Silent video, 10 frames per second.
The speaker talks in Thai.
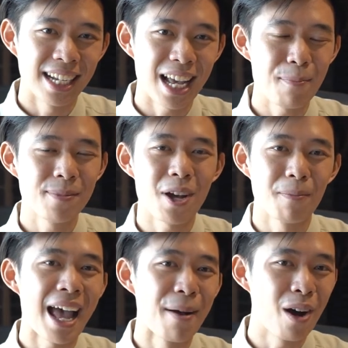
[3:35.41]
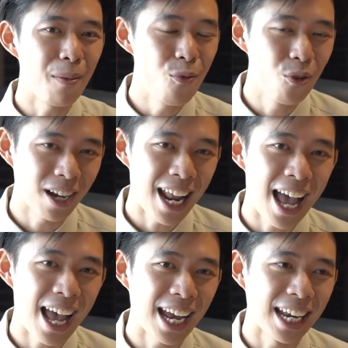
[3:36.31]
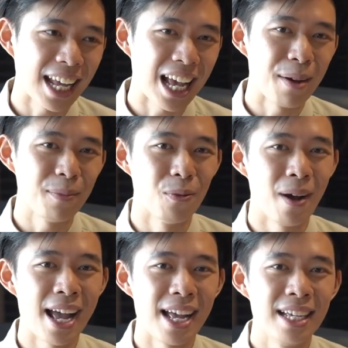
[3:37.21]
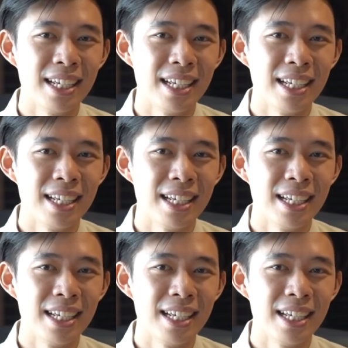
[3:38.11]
นะครับสอบถามข้อมูลก็ได้นะครับ หรือว่า